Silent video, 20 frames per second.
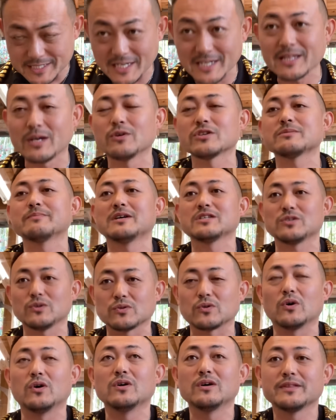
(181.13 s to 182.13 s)
全に直しますよ
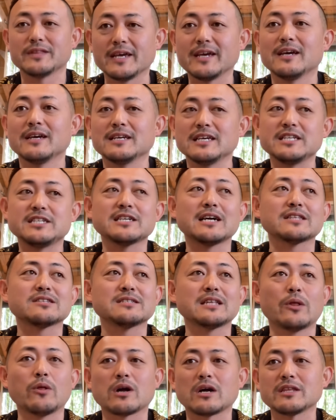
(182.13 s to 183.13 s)
と、ね、1月
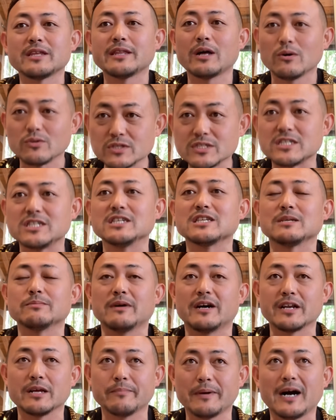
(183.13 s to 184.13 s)
7日で直す地域
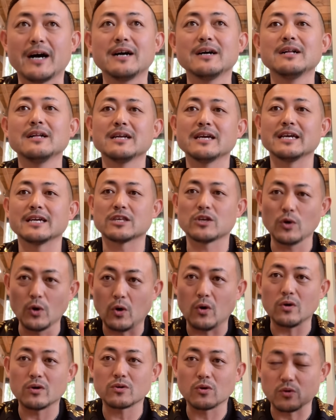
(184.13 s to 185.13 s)
もあれば、えー、
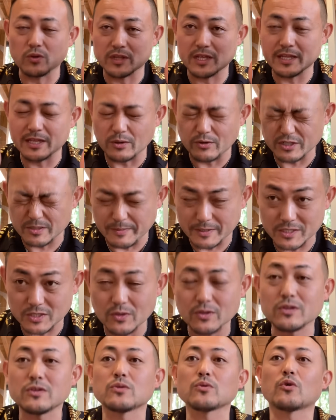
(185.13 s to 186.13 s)
今日ここで直します
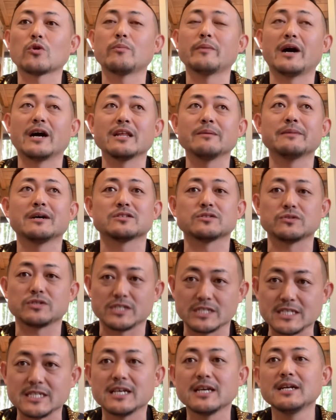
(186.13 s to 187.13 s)
よってところもあります
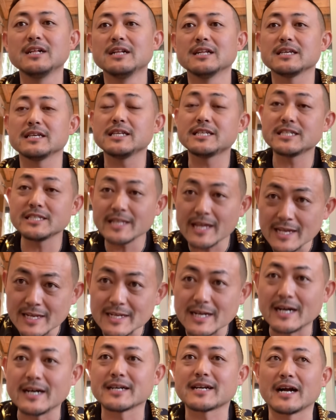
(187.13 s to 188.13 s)
し、1年
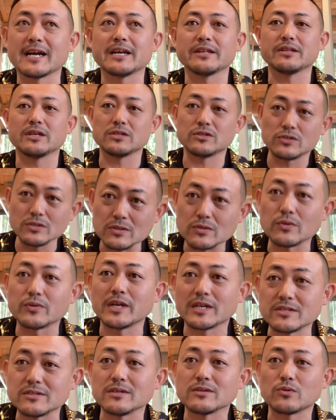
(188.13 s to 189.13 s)
間かけてずっと
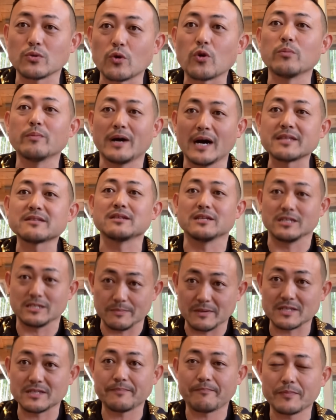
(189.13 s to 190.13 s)
出すところもあったりし
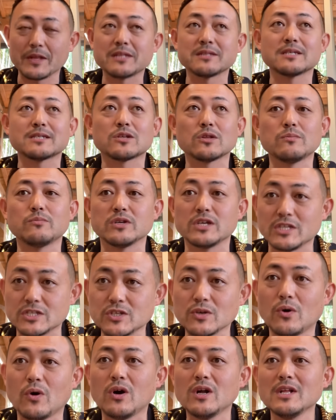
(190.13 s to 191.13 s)
ます。なんですけども、
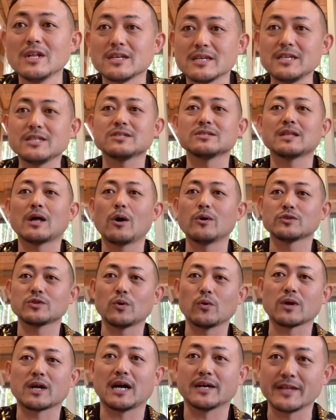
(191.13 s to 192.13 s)
一応、いつ直
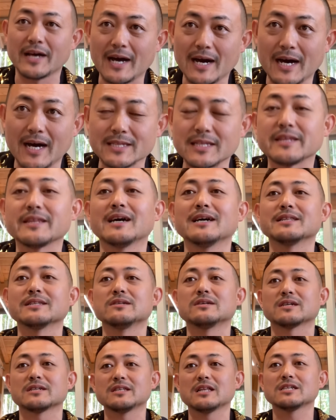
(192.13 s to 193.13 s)
そうかなーって悩んで
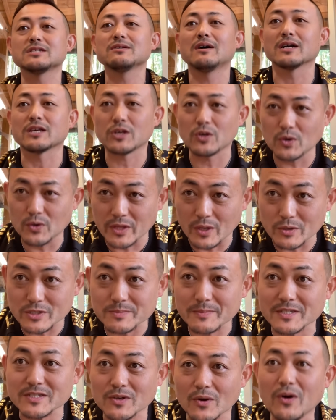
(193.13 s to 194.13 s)
る方たちは今日直し
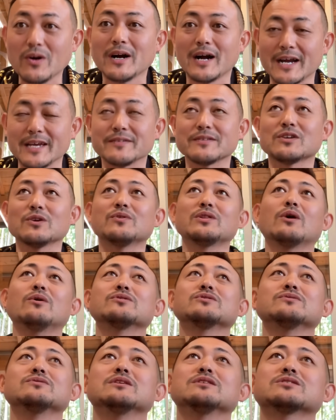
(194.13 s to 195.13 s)
ますよ。はい、今日直
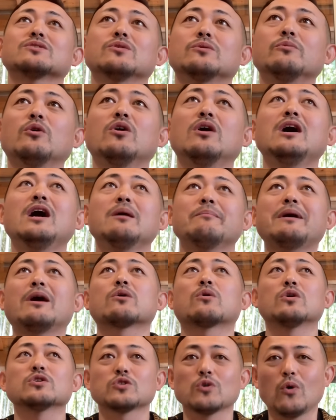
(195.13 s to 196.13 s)
すんですけども、まあ、
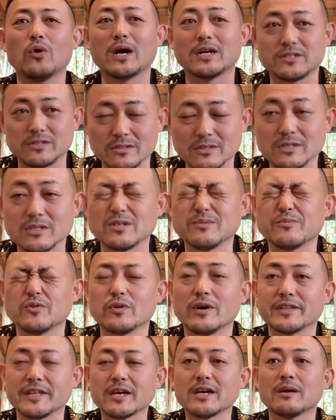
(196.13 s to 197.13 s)
小正月っていうも
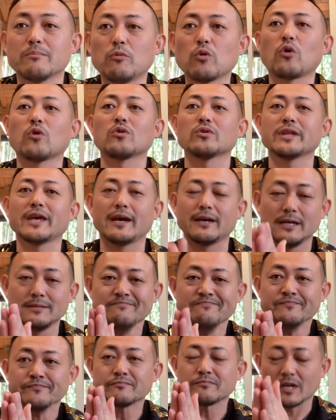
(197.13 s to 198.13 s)
のはね、もうここで、
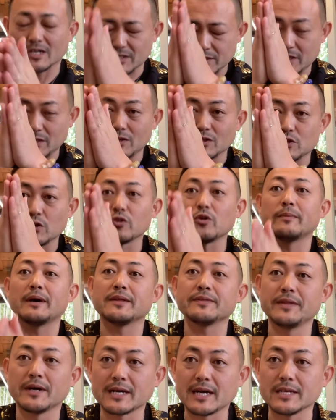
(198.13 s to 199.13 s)
月のちょうど真
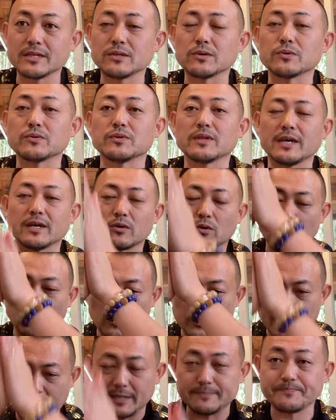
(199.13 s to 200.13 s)
ん中ってことで、こ
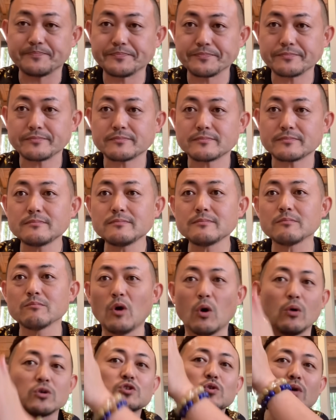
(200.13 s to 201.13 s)
こで、
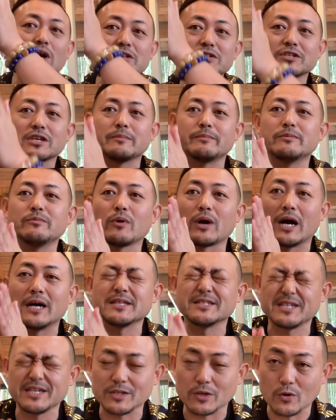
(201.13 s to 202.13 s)
まあ、お正月気分も
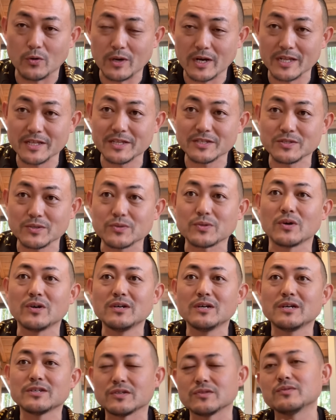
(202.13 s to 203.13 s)
完全に終わりですよと
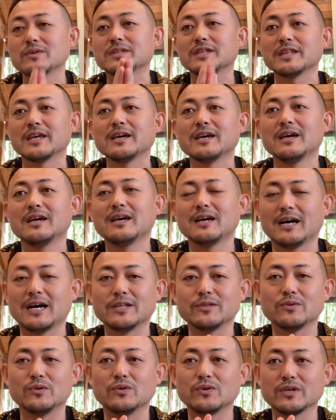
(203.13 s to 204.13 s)
その上でねあ
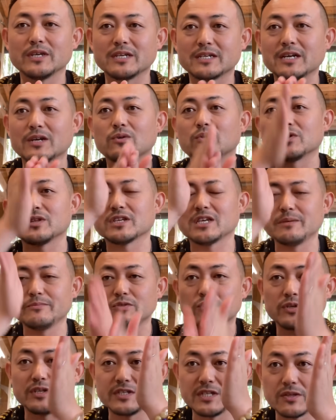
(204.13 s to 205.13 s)
の一回ここで気
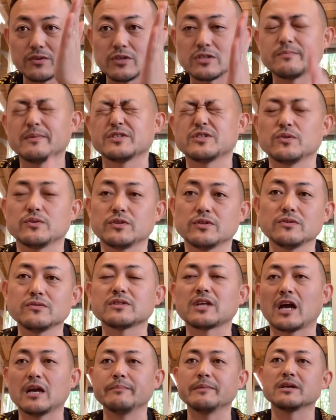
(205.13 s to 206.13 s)
分をリセットしましょうっていう
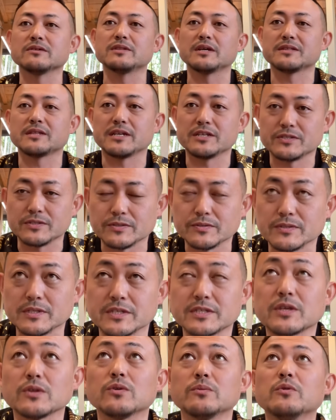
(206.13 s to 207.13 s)
タイミングだったりするんで
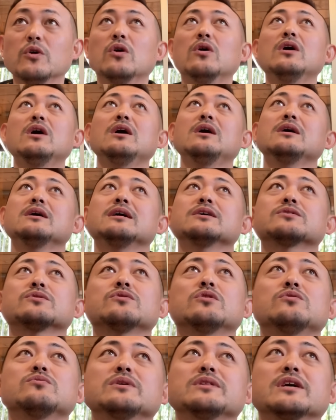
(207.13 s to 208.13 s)
すけども、えー、そ
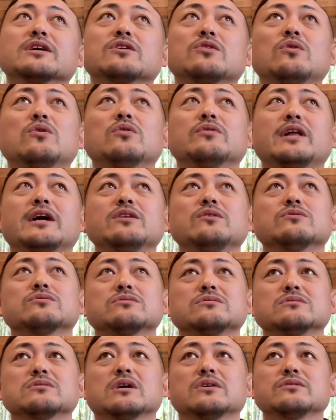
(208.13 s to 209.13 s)
の上で今日何を
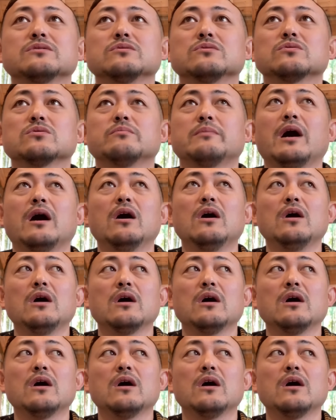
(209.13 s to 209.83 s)
するかっていうと、まあ、